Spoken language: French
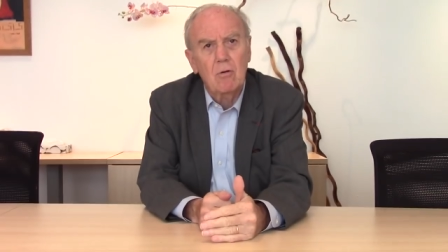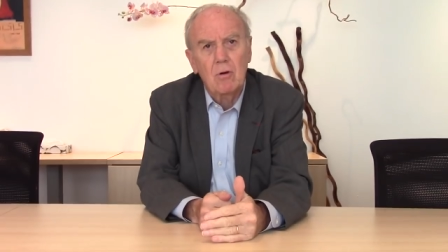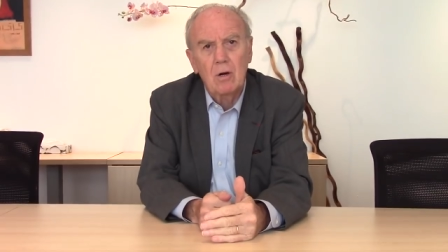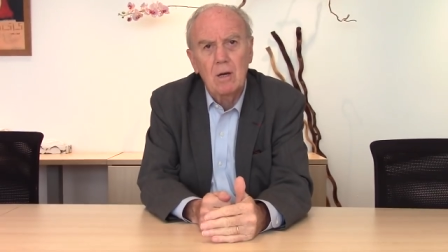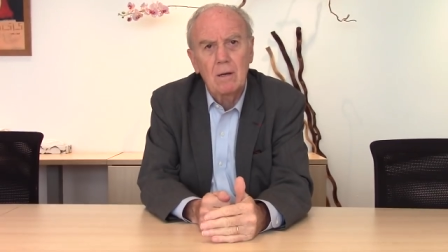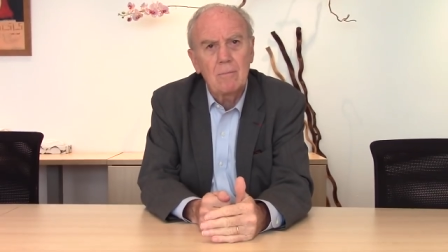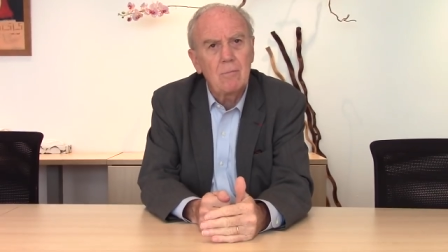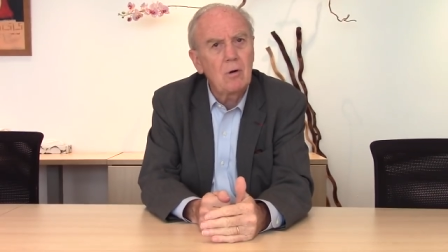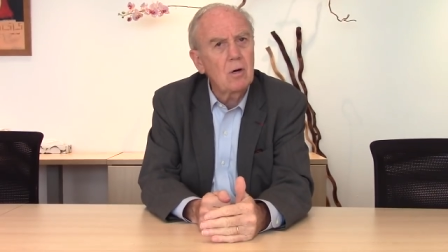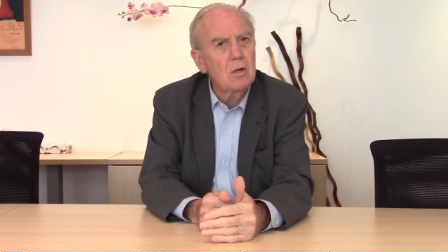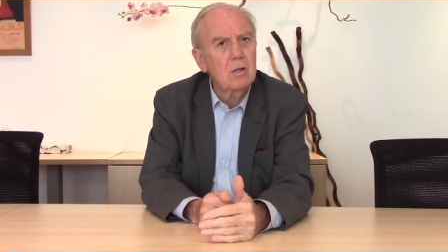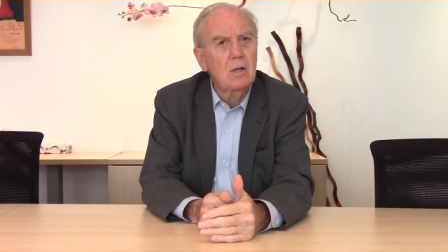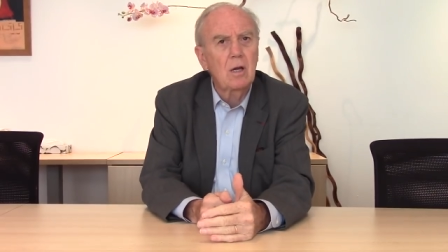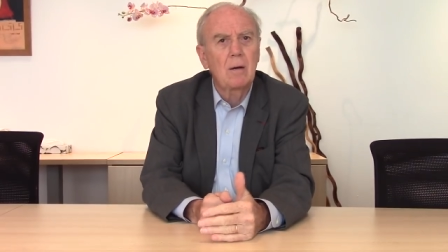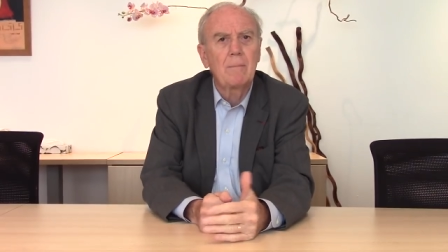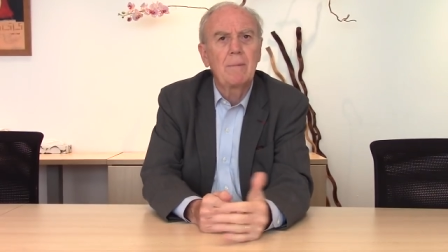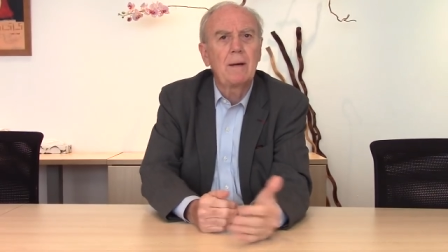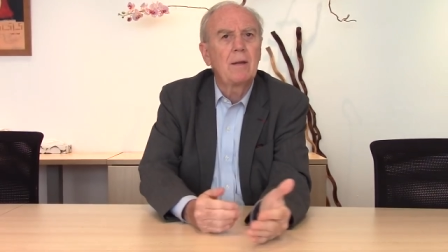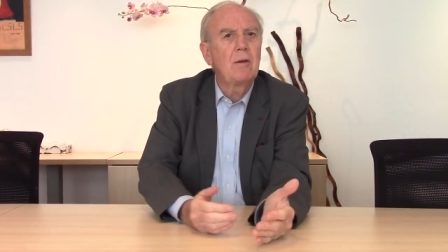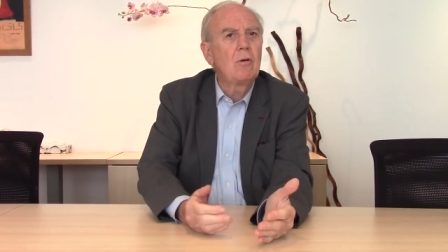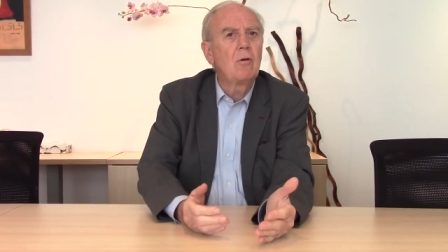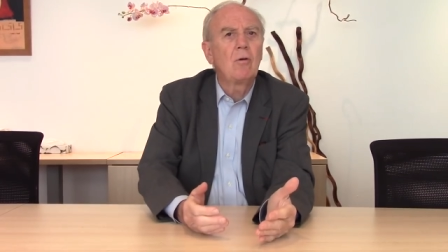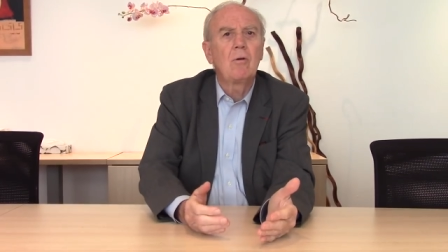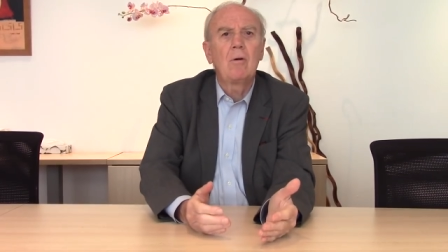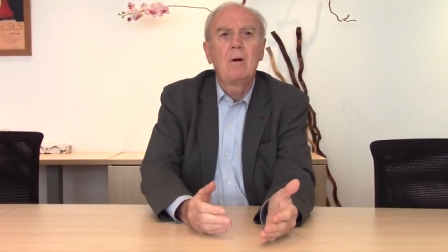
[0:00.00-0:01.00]
collaborateurs,
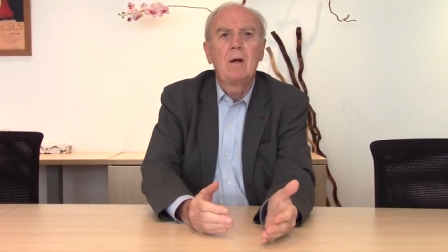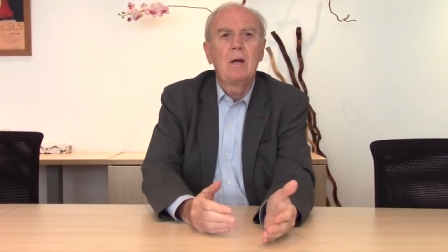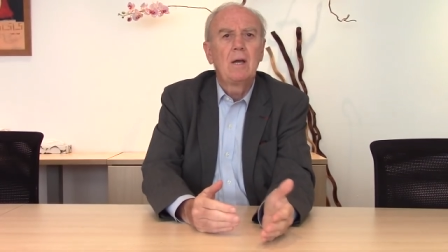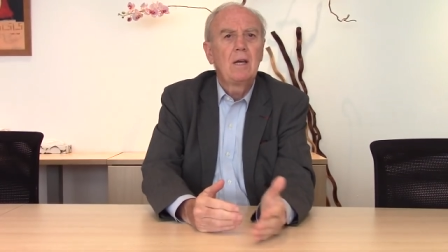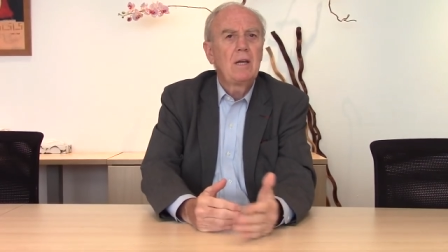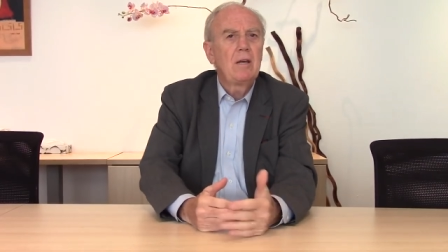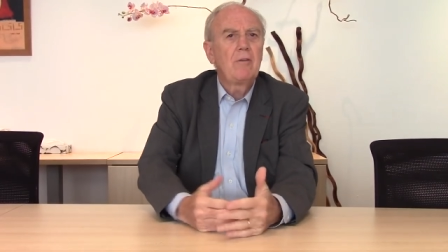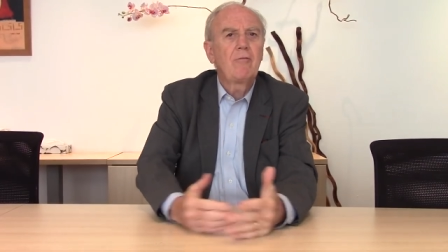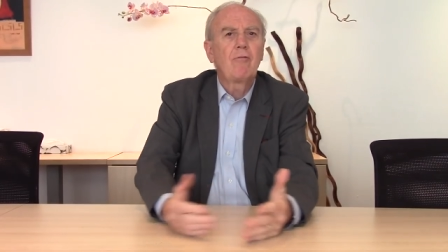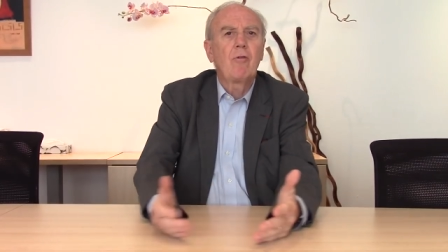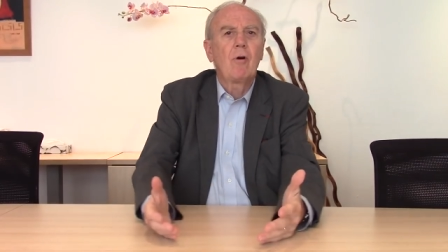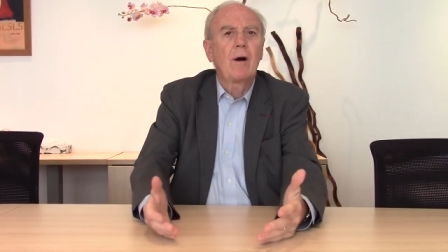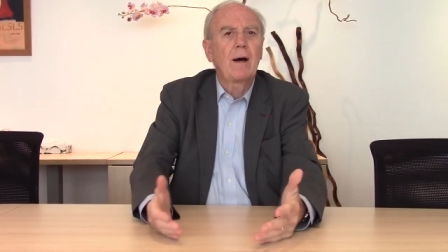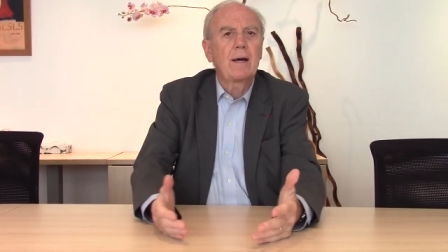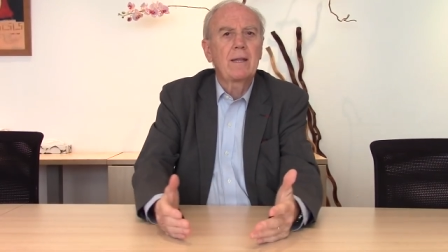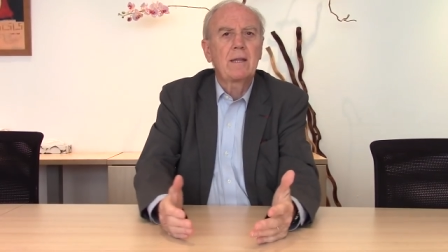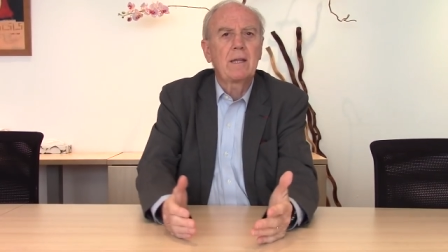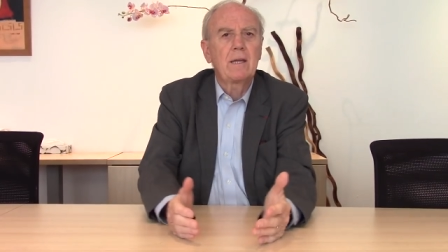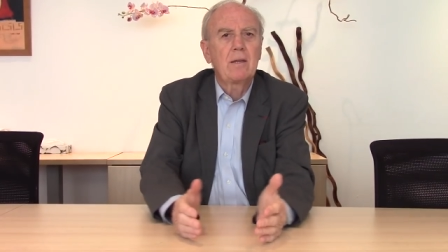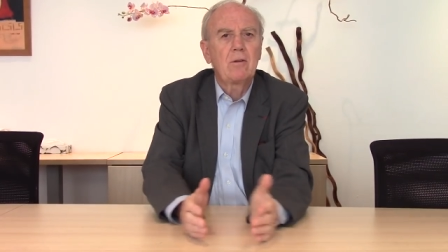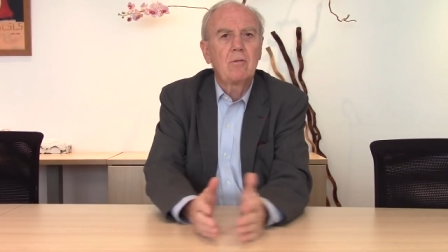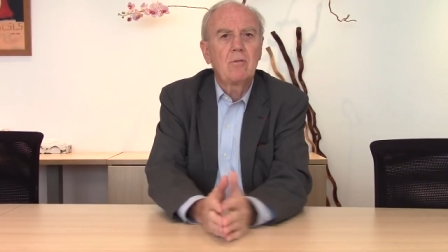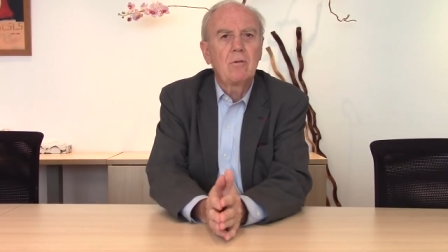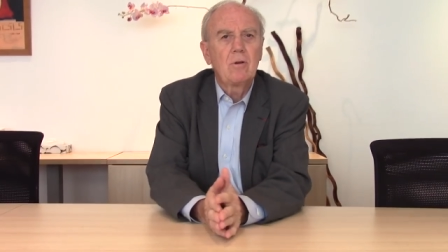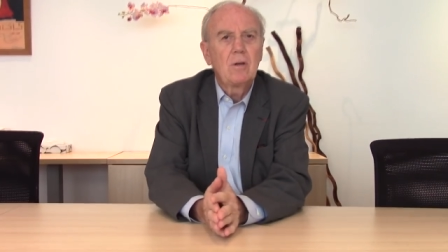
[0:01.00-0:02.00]
ben non, il faut
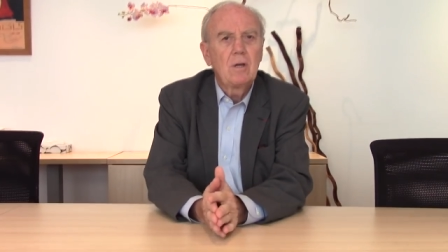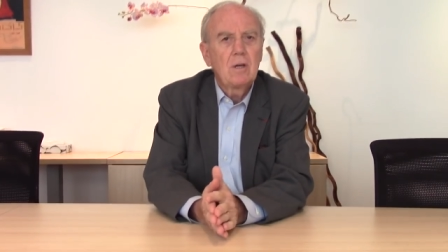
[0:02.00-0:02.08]
arrêter